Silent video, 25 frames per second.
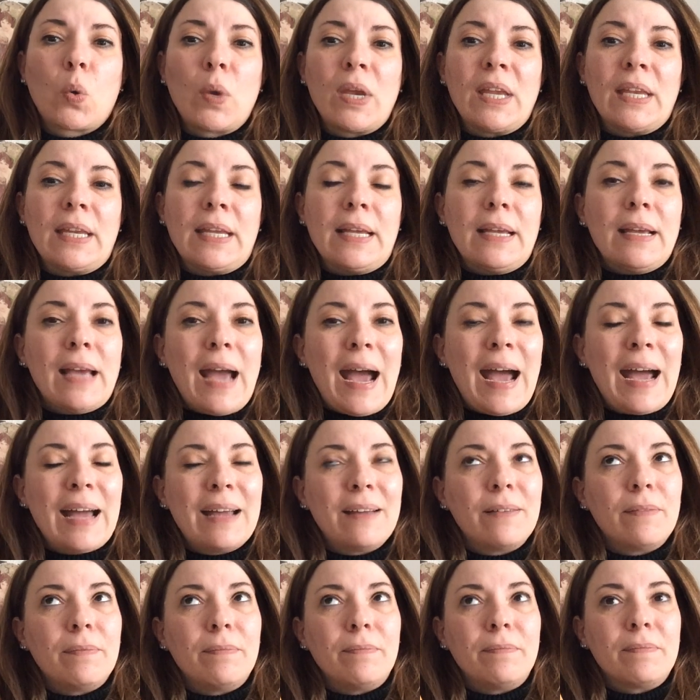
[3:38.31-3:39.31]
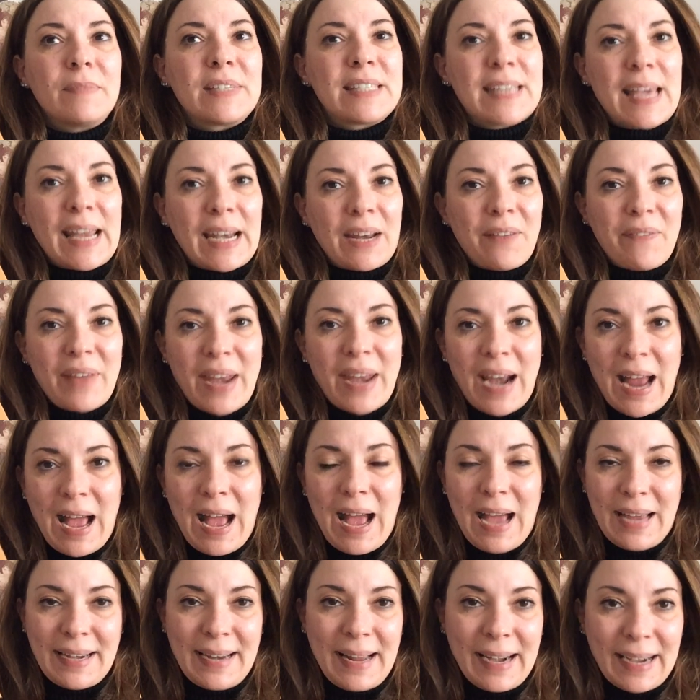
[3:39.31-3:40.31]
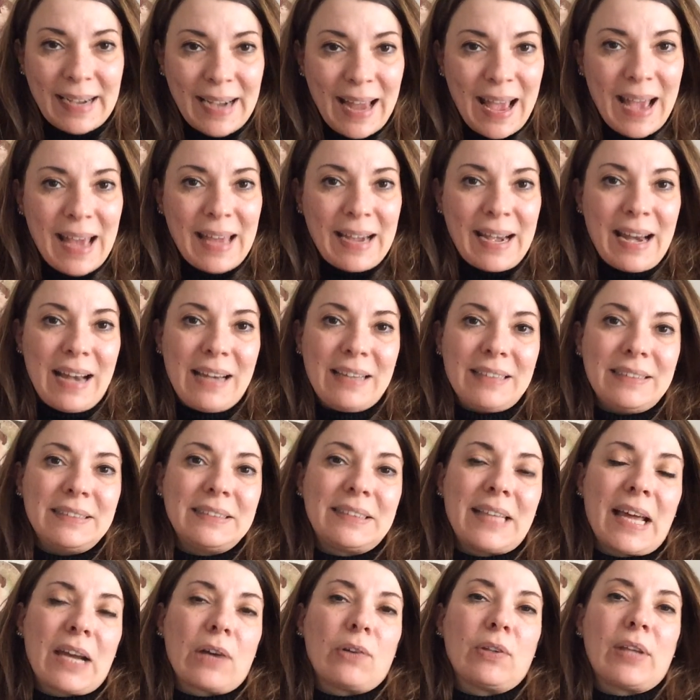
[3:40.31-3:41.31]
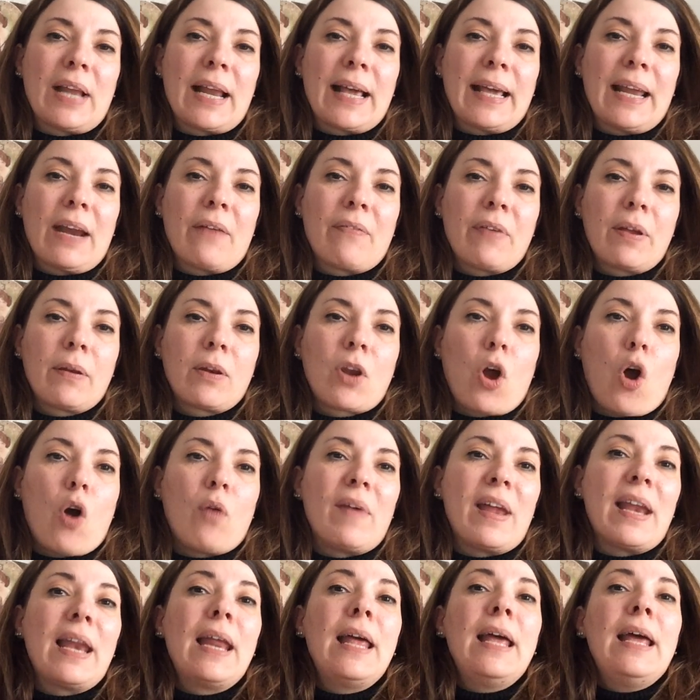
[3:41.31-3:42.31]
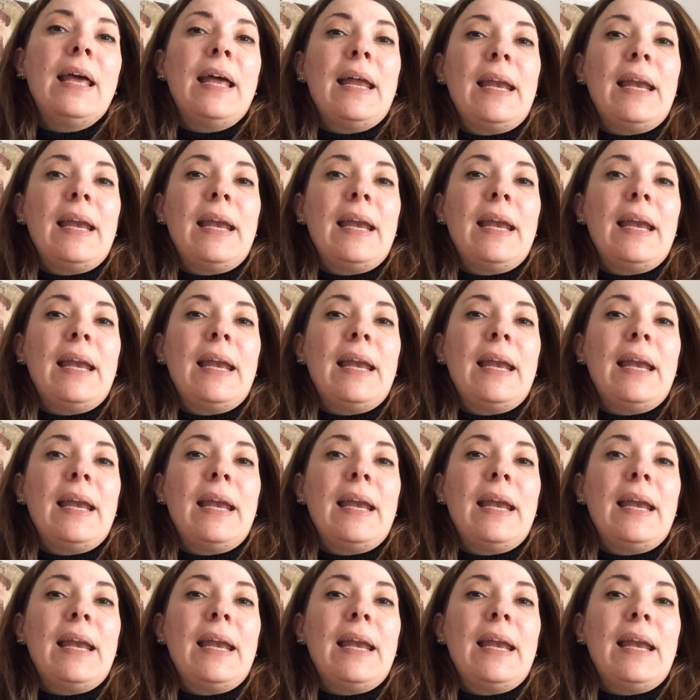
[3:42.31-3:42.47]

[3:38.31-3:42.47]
quindi Mm, si arriverà a narrare all'interno della graphic novel